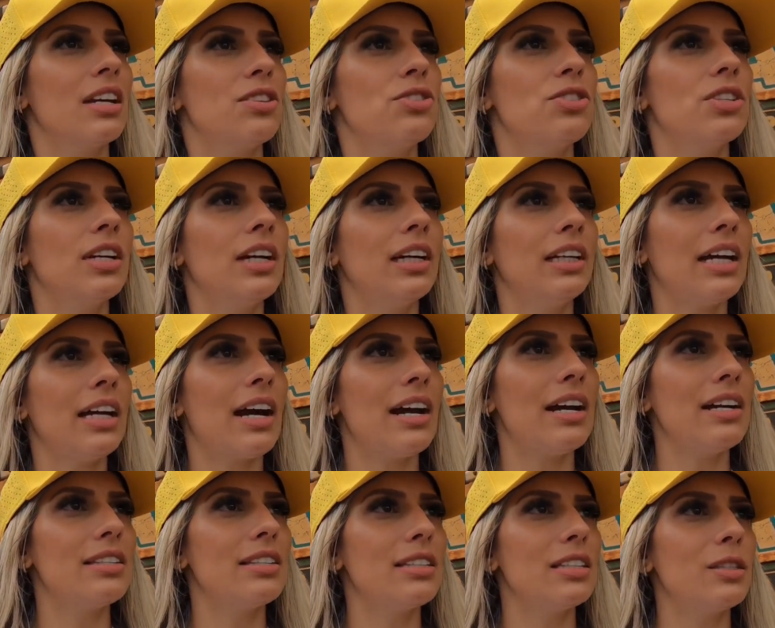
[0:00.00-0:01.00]
de ganhar
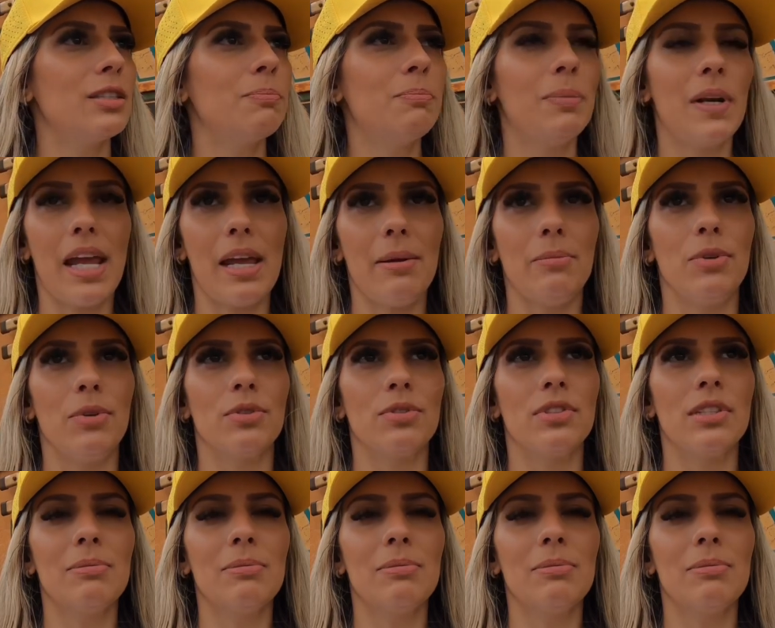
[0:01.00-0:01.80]
esses prêmios.